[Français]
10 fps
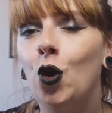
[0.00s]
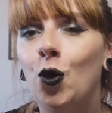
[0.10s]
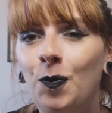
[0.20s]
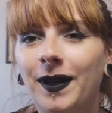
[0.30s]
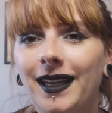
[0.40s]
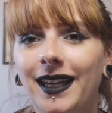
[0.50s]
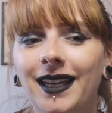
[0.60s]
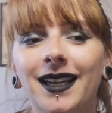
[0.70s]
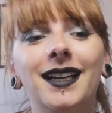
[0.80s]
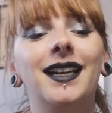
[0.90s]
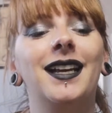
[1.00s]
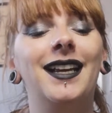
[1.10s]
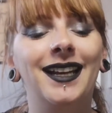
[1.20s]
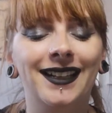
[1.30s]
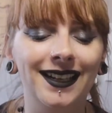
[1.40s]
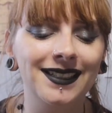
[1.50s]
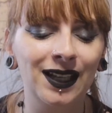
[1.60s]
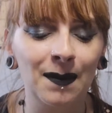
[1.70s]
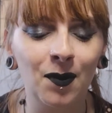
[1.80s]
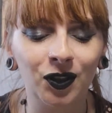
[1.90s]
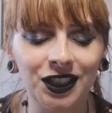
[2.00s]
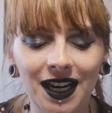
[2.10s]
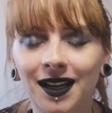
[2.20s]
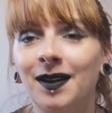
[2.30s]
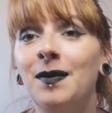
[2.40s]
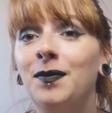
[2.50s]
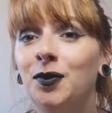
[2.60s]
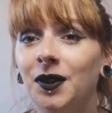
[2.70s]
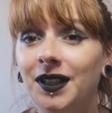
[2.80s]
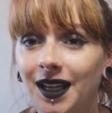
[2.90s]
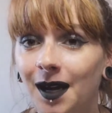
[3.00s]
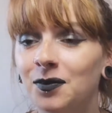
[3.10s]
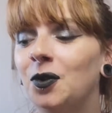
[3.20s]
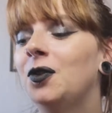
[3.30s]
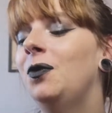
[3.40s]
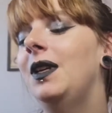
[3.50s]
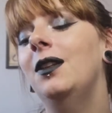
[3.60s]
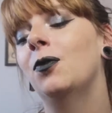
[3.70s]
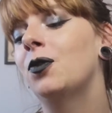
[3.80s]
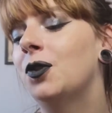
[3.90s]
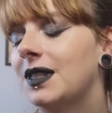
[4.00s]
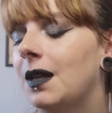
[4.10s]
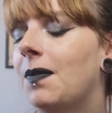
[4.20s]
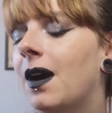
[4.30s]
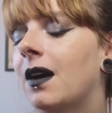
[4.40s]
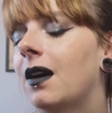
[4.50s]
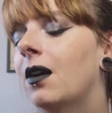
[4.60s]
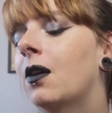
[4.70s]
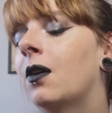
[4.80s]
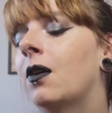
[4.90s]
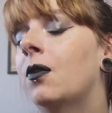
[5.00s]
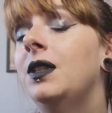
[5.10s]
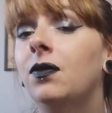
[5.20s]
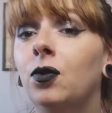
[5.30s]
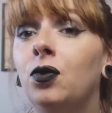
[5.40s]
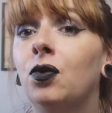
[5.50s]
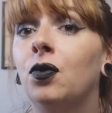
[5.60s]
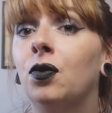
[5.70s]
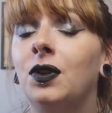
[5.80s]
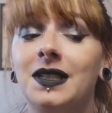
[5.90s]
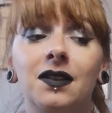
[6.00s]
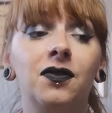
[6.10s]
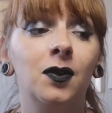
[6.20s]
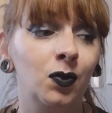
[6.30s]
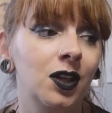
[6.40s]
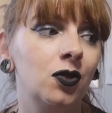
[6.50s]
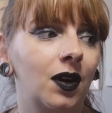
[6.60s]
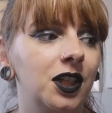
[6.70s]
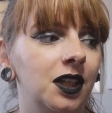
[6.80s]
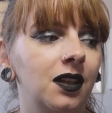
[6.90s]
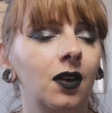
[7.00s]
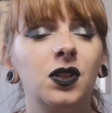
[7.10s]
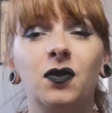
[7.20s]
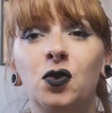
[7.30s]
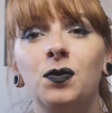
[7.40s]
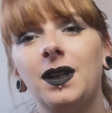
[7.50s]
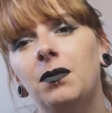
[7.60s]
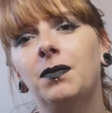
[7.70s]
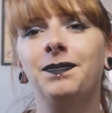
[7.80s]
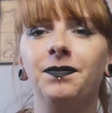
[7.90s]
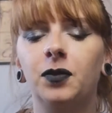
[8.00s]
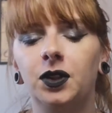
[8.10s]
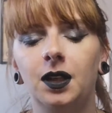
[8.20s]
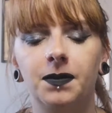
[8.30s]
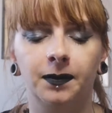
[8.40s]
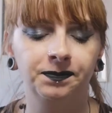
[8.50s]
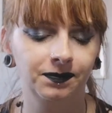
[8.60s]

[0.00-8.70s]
le prix est extrêmement cher pour une crème de nuit, donc je sais pas. au niveau des effets, oui, je rachèterai. Au niveau du prix, hmm, peut-être pas.